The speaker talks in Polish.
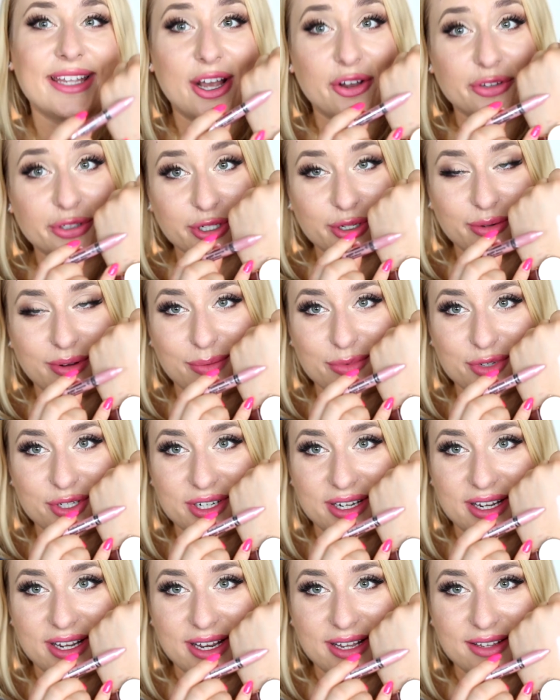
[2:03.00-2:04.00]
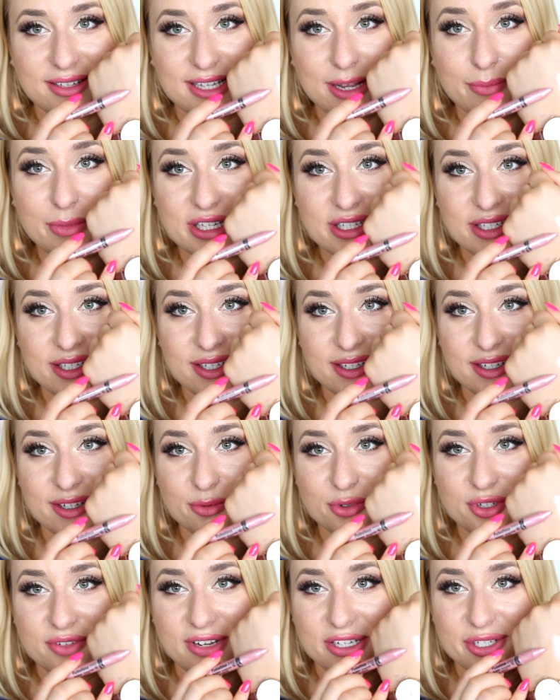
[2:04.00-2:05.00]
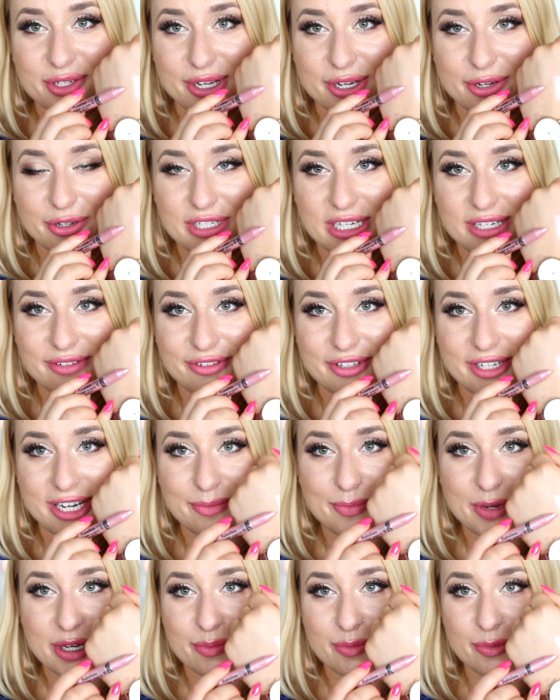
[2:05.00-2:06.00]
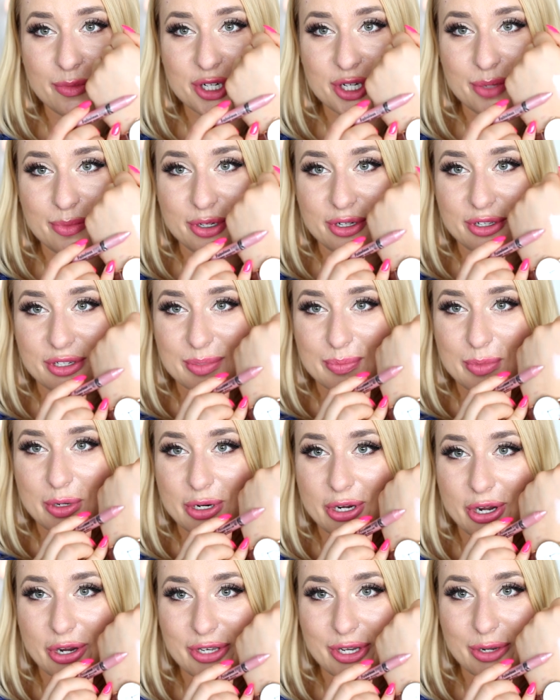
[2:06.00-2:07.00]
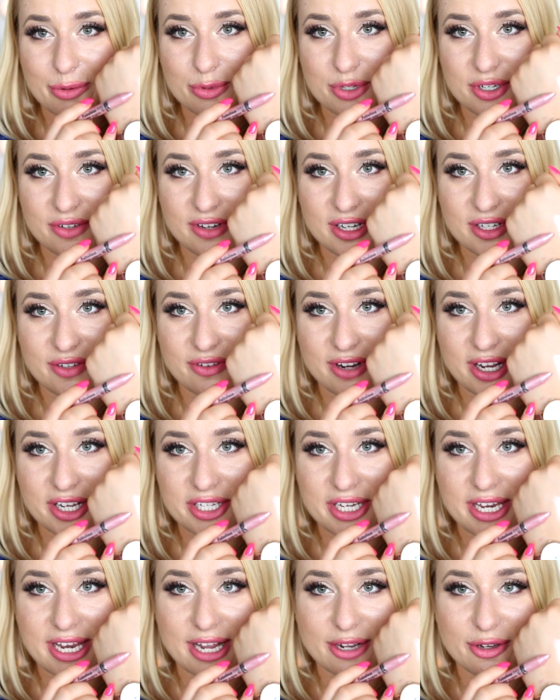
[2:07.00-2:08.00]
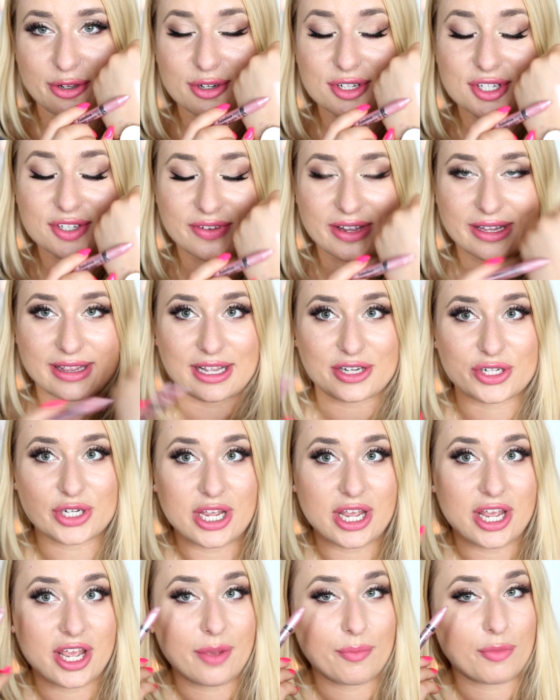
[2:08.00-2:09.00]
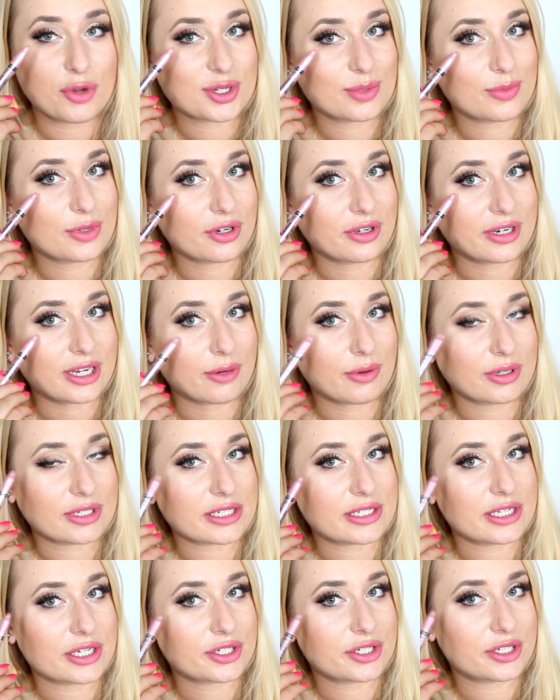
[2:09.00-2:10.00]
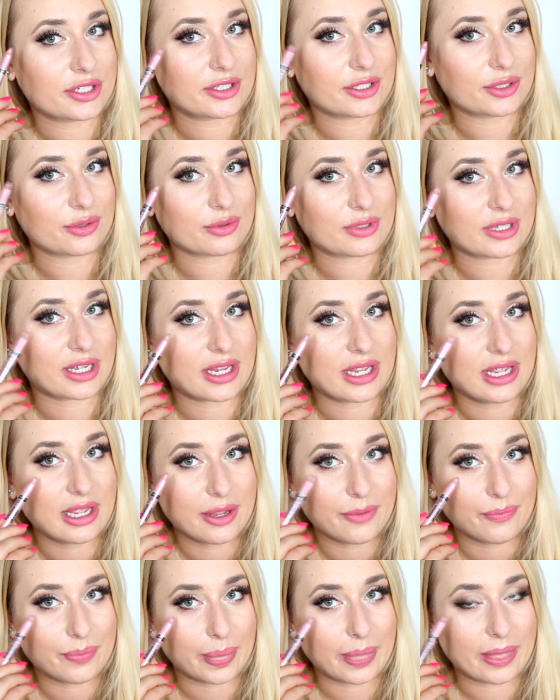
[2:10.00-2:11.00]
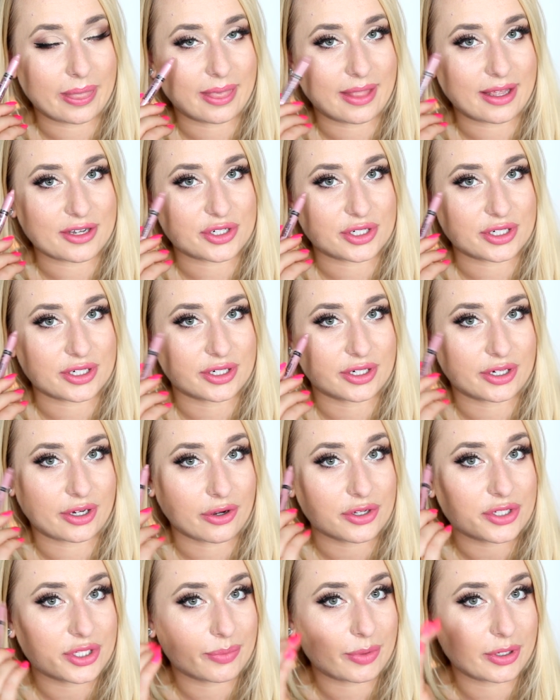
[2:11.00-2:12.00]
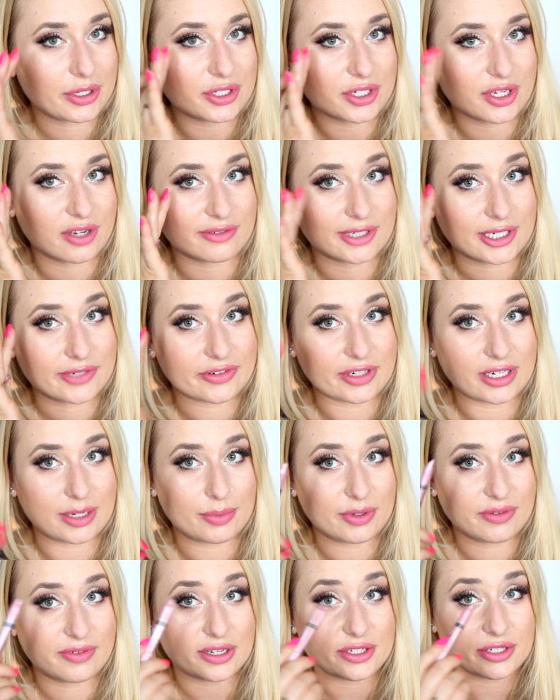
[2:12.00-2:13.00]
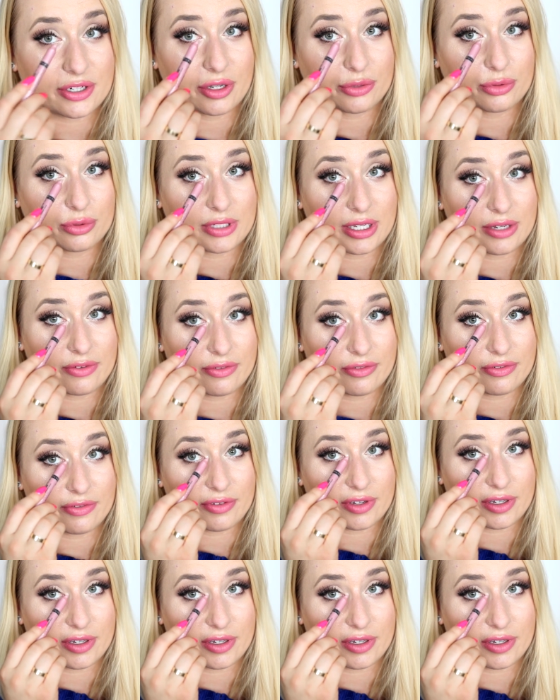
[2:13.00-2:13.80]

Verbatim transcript: i ja odkryłam, że zamiast y, używać go jako cień w kremie, możemy go spokojnie używać właśnie jako rozświetlacz. Możemy go nakładać na szczyty tutaj mm, naszych kości policzkowych, wklepywać go tutaj